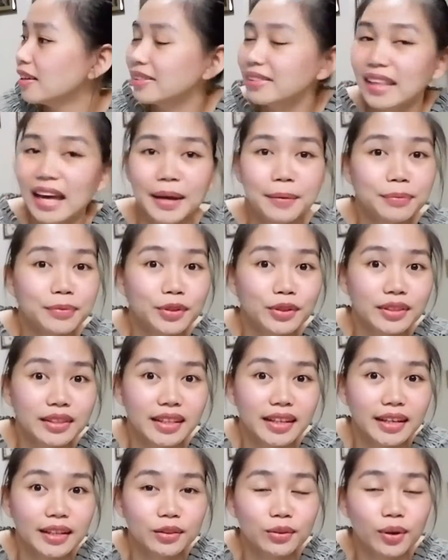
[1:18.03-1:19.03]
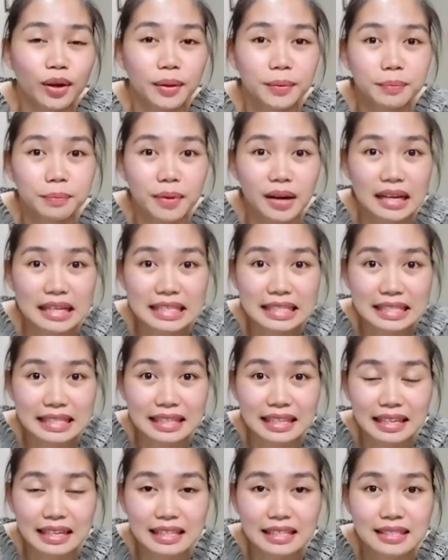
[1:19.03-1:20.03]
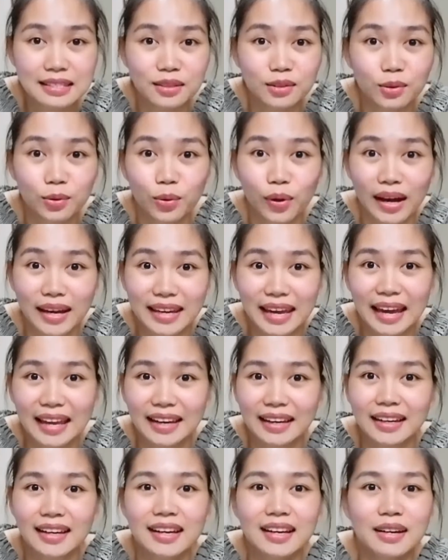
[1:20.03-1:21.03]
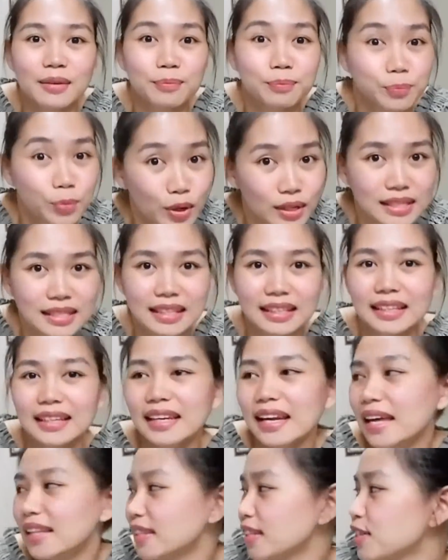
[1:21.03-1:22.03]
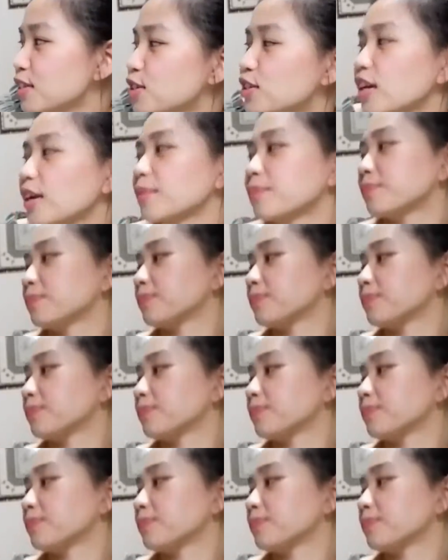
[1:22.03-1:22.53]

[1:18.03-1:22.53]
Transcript: time today to unbox this. So, ayan. Buksan na natin siya